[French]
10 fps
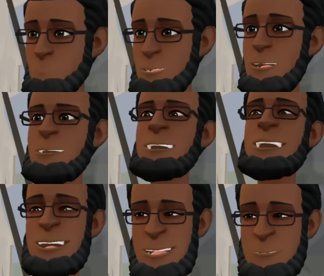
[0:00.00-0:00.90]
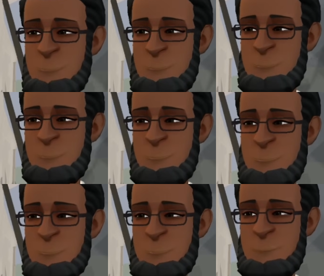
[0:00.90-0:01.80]
Bien sûr.
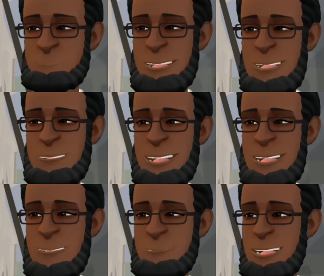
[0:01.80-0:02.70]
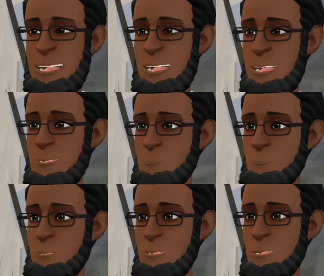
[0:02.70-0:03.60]
Mais elle avait très peur
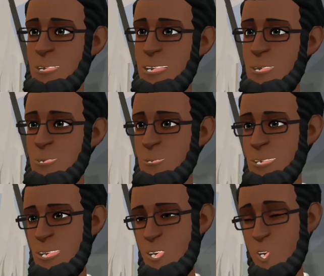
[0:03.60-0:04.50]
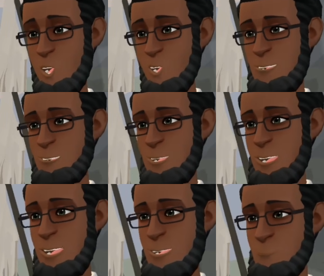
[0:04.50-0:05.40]
du regard des gens au
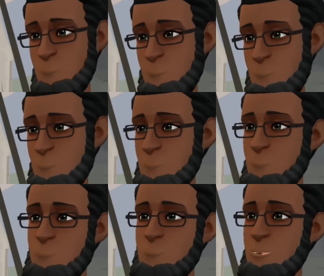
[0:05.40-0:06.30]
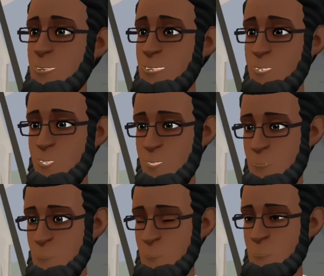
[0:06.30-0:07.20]
travail. Alors,
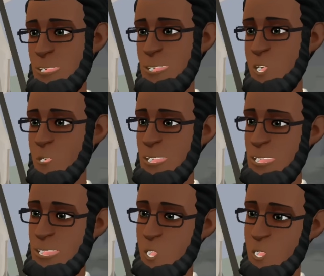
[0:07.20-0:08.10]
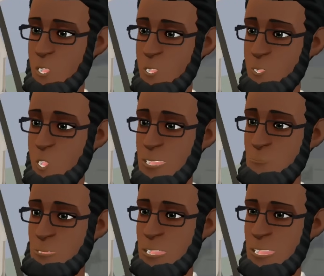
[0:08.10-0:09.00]
je l'ai convaincue en lui disant
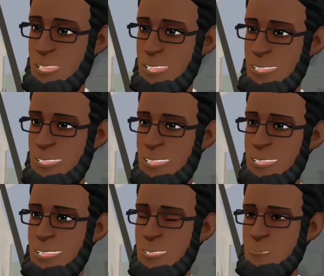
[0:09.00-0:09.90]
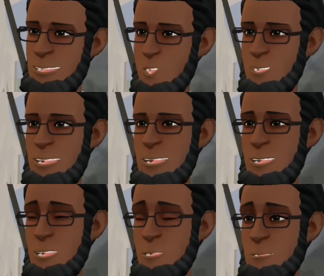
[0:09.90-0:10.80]
que je cherche une relation
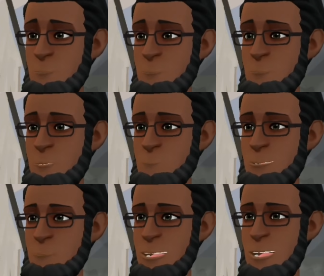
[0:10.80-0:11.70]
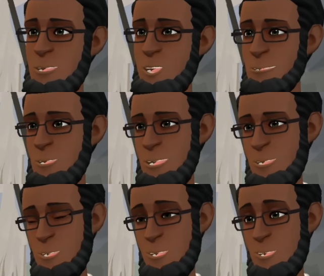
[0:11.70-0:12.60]
sérieuse, qui me mènera au
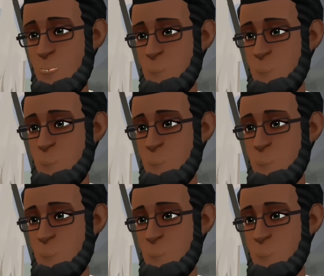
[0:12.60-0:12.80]
mariage.